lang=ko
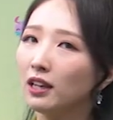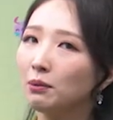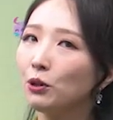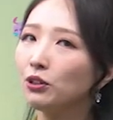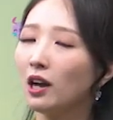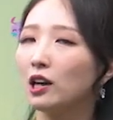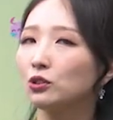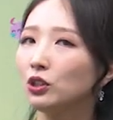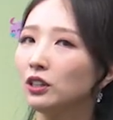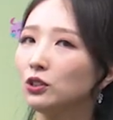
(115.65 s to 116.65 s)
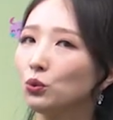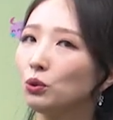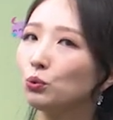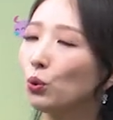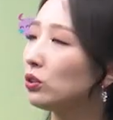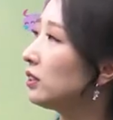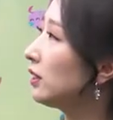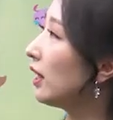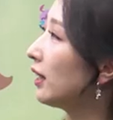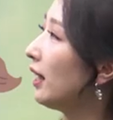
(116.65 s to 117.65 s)
이번 강좌는 조금
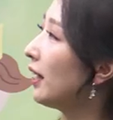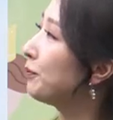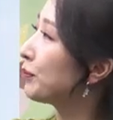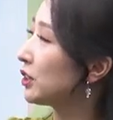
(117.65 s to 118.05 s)
독특하게